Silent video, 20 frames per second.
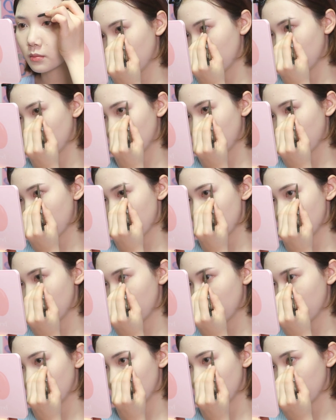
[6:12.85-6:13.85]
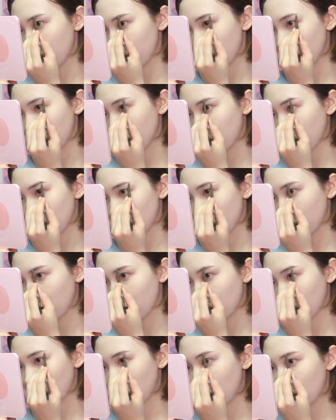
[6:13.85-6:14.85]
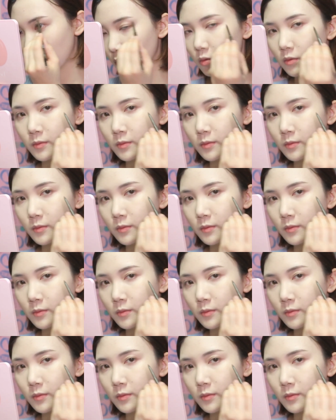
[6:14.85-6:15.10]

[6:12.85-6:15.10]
그런 타이틀도 있지만 알고